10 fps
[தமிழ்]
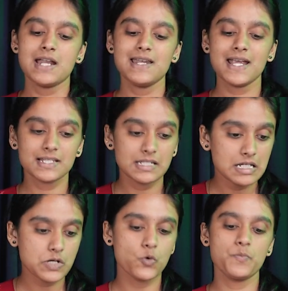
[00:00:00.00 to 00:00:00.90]
அண்ட்
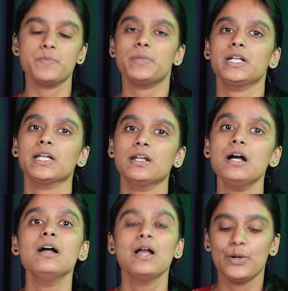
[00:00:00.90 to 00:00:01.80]
நெக்ஸ்ட்டு நீங்கள் ஓப்பன்
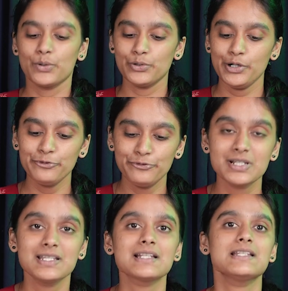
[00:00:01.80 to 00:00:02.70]
பண்ணிங்கன்னா உங்களோட
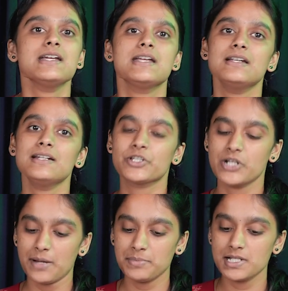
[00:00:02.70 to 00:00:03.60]
பிசிக்ஸ்ல என்னென்ன
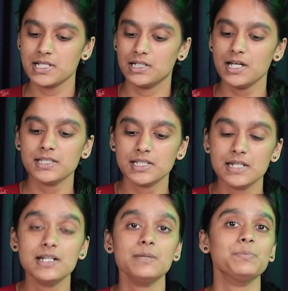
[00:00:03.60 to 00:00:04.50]
சாப்டர்ஸ் இருக்குது அது
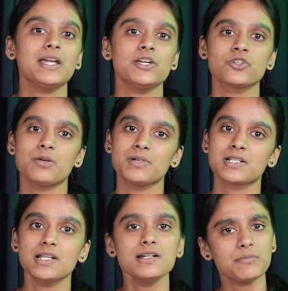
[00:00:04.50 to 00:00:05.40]
என்னென்ன பேஜ்
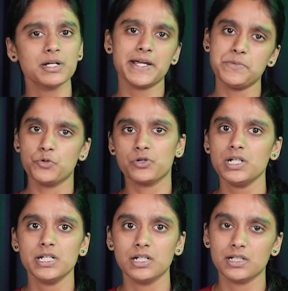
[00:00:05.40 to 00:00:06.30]
நம்பர்ஸில் நம்ம கைட்
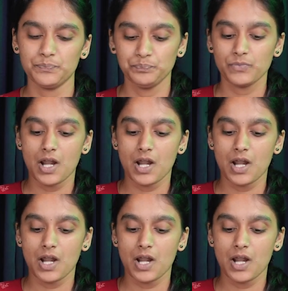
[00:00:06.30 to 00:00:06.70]
புக்கில் இருக்குது